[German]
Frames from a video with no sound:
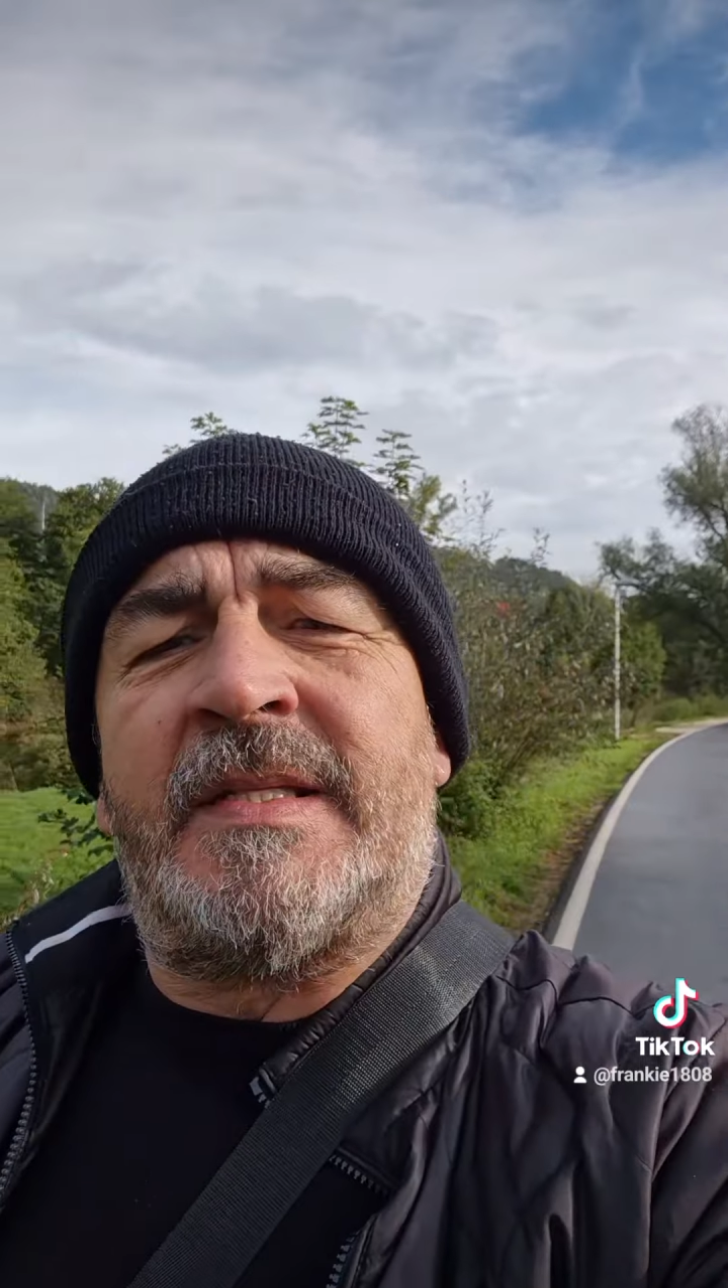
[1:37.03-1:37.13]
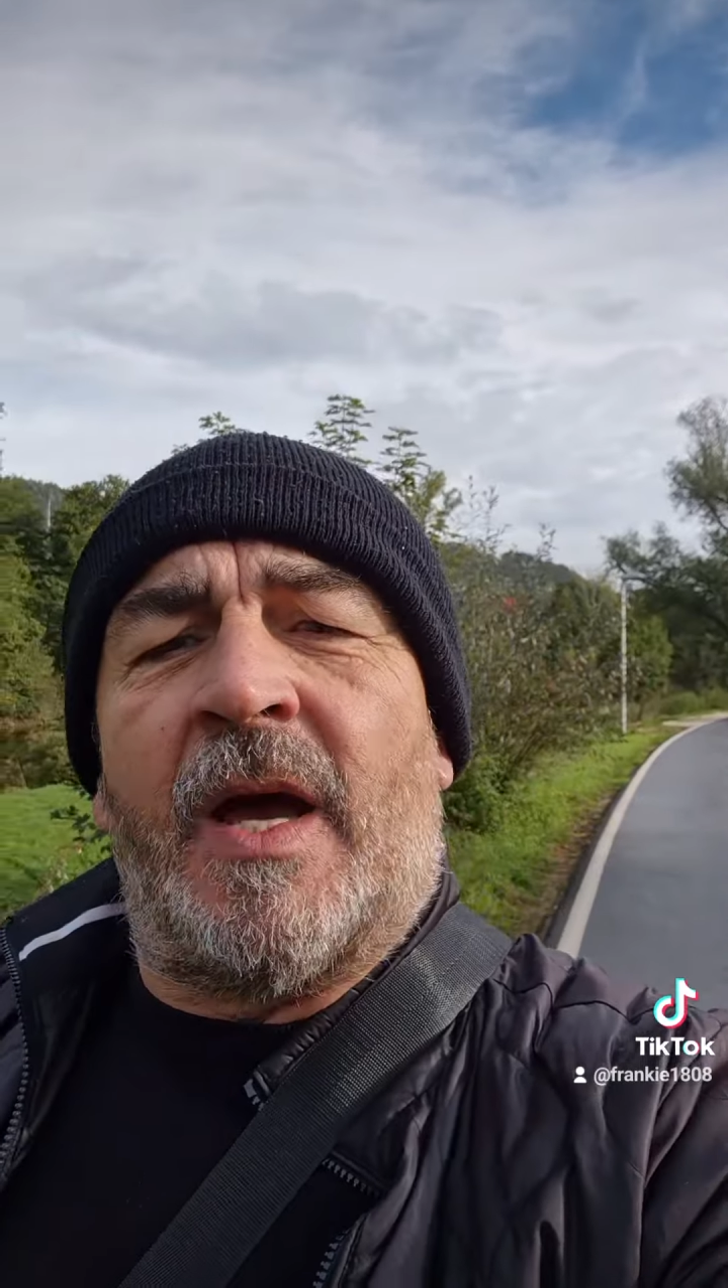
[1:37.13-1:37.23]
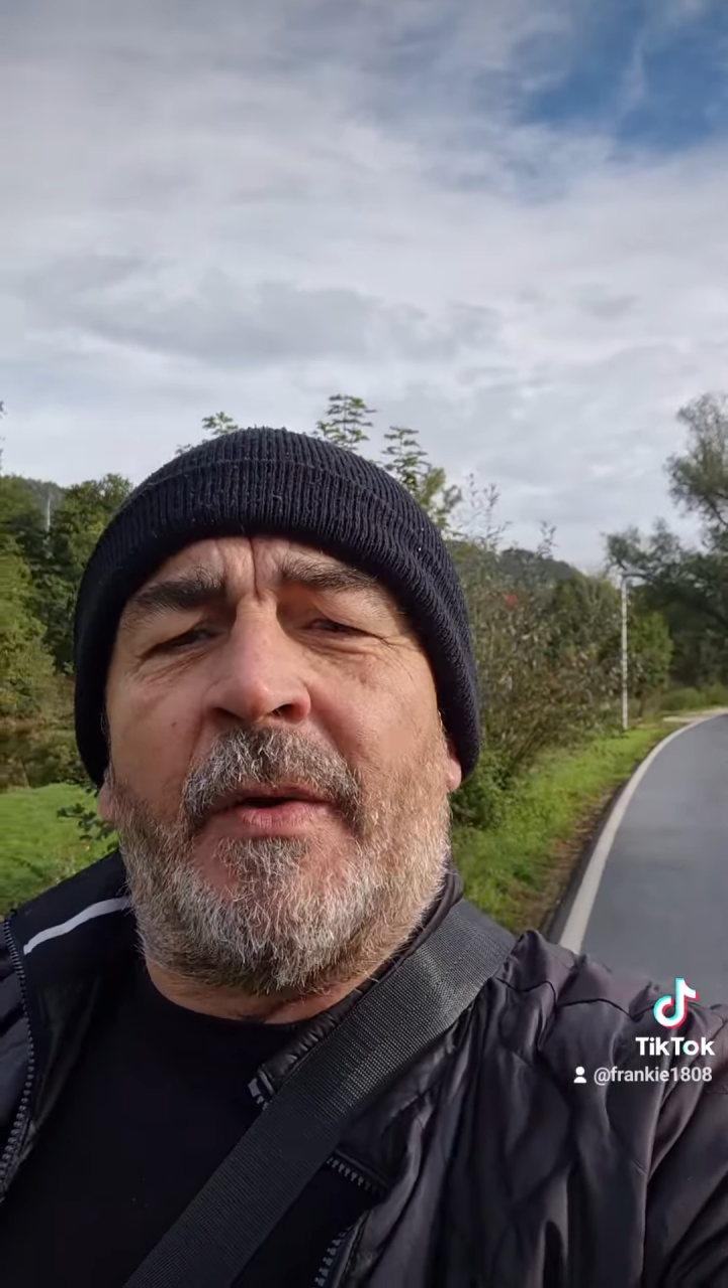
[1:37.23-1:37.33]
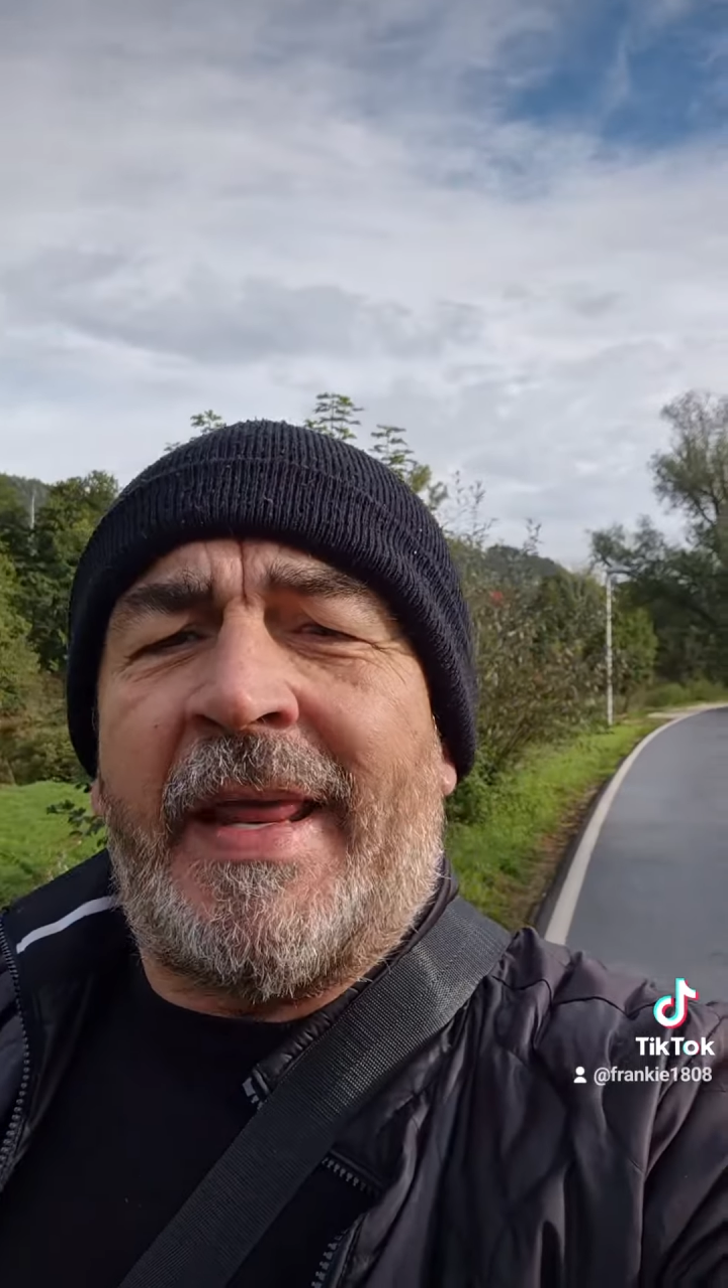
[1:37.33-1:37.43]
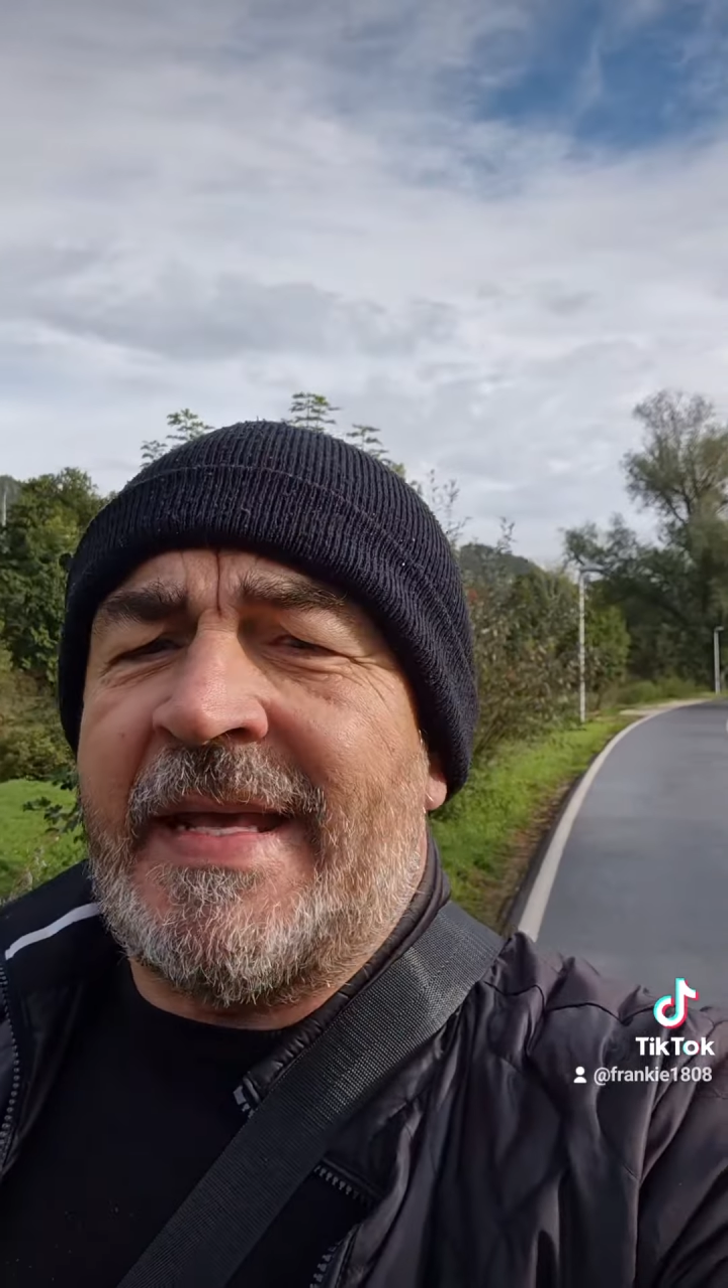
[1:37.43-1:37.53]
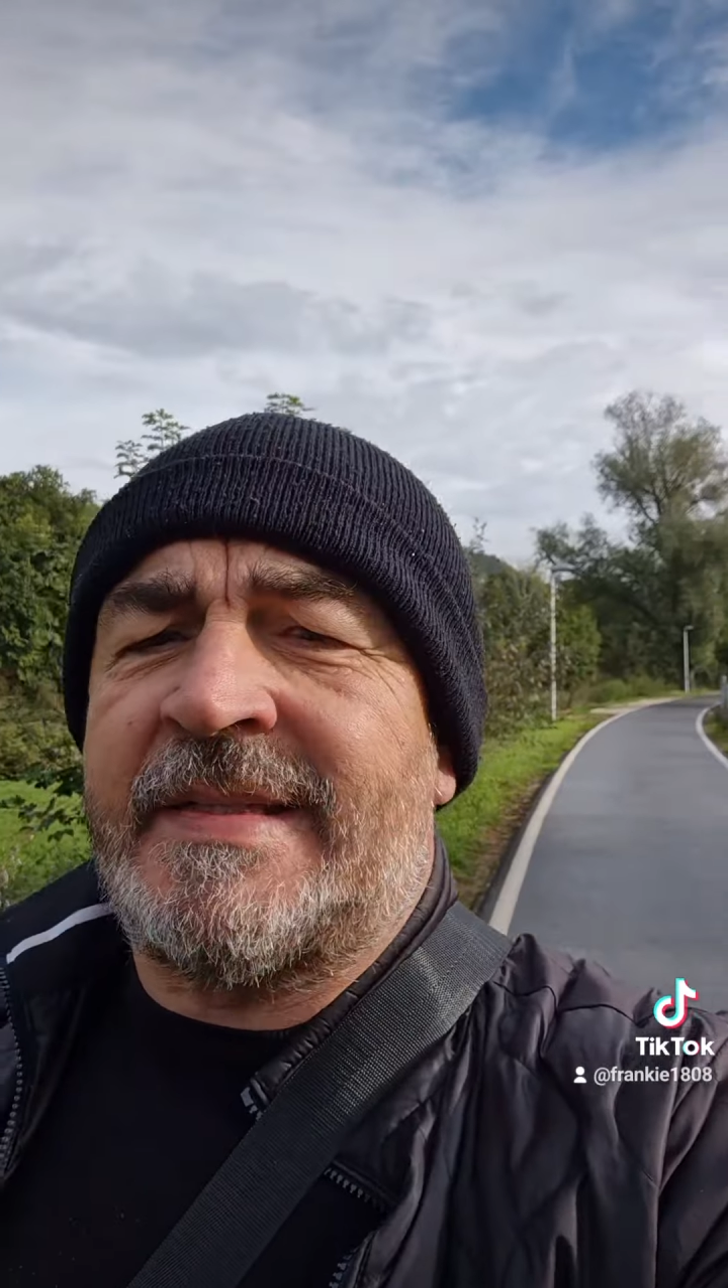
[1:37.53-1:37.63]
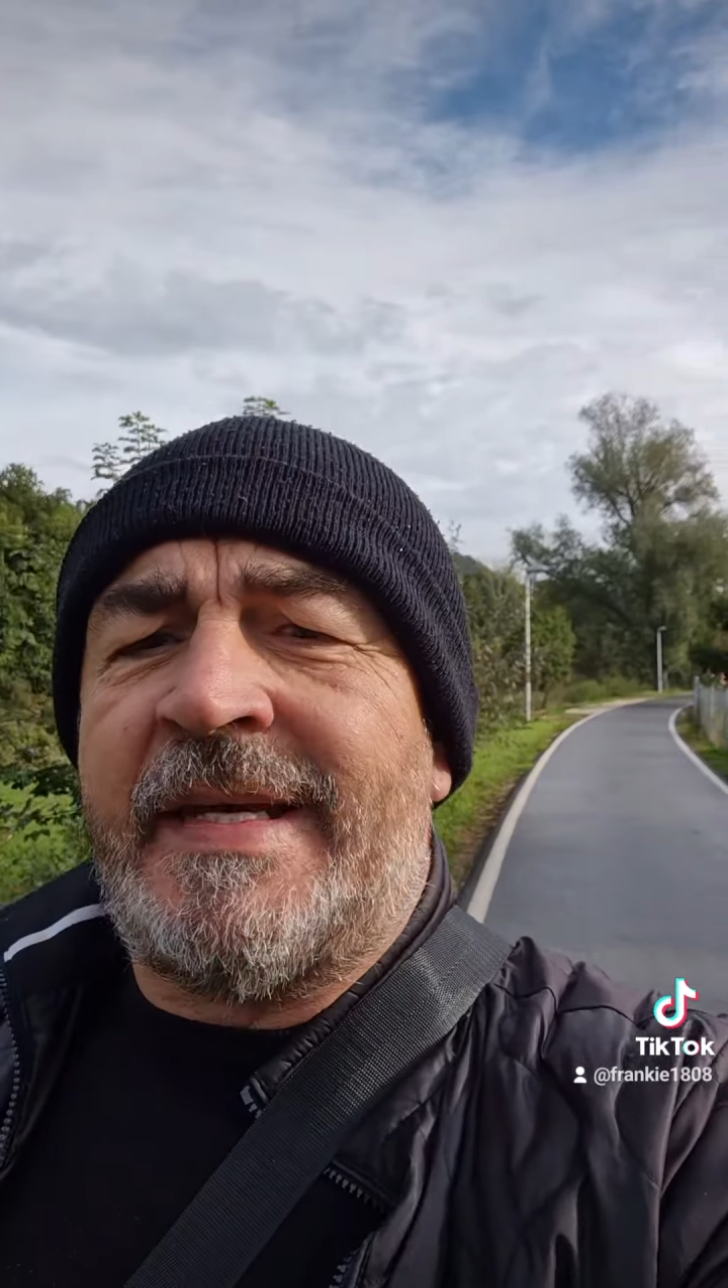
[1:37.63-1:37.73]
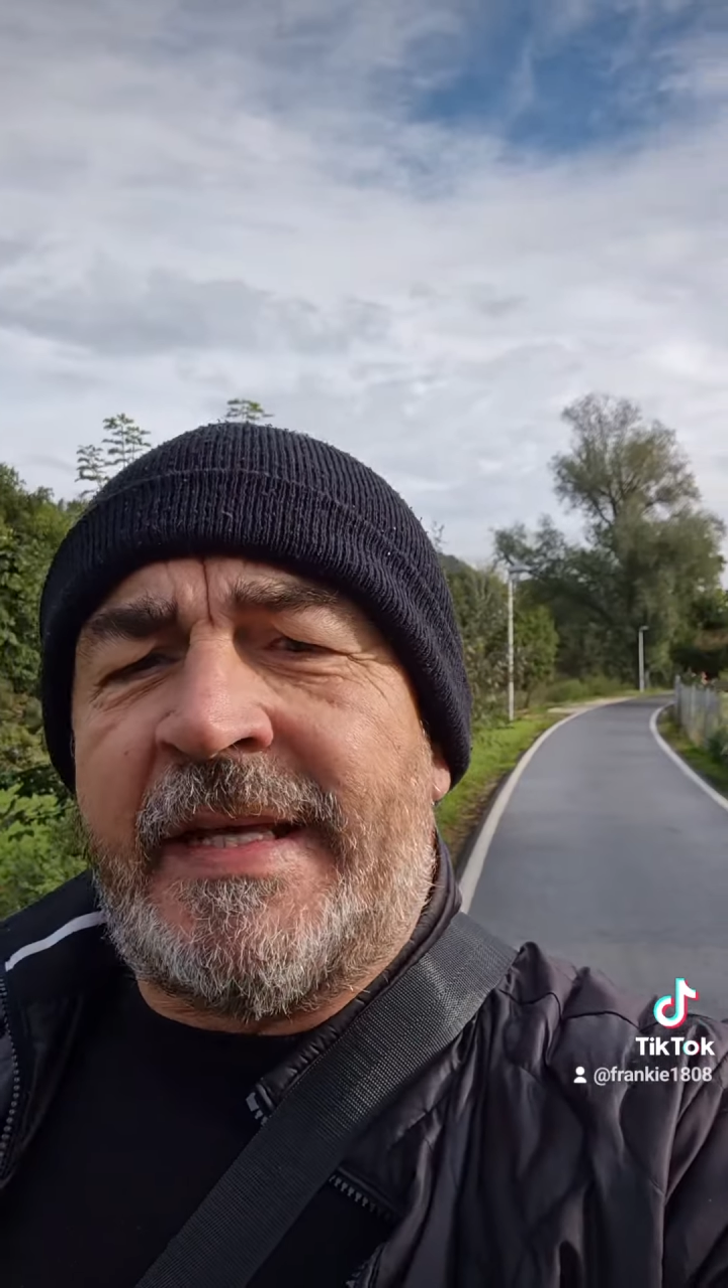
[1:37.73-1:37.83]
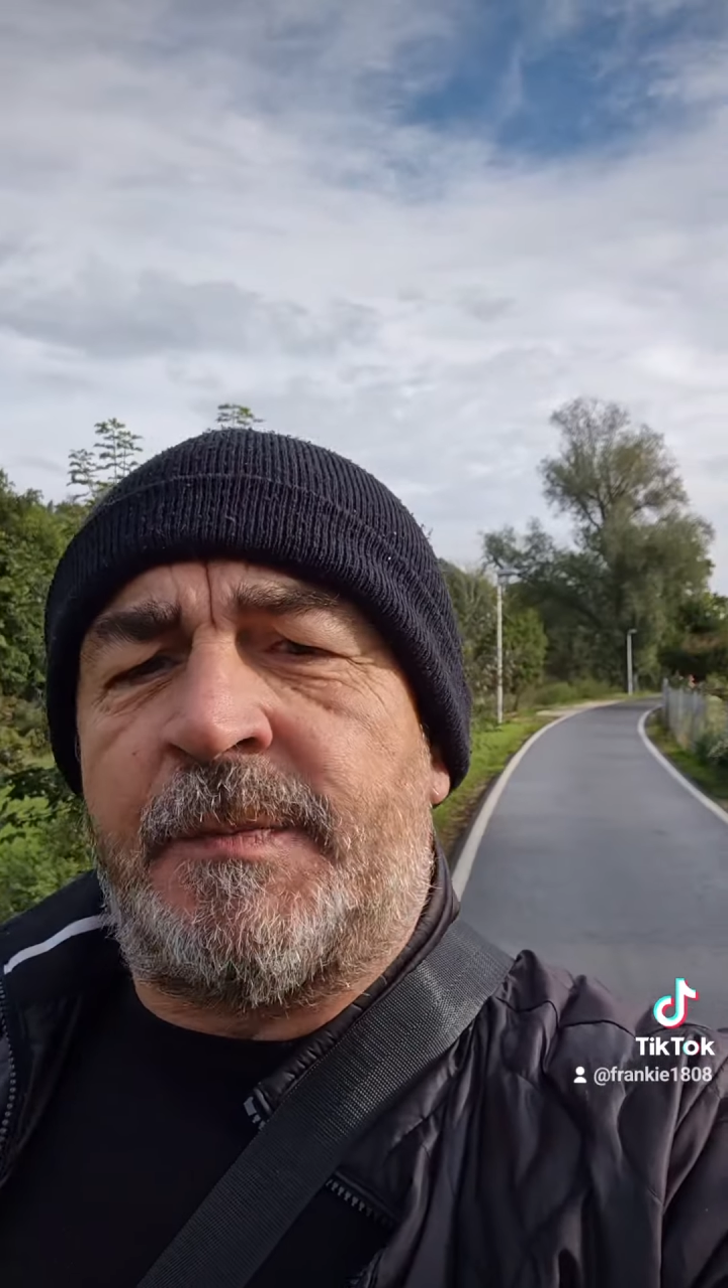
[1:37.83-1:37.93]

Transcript: ja auch in Essen nichts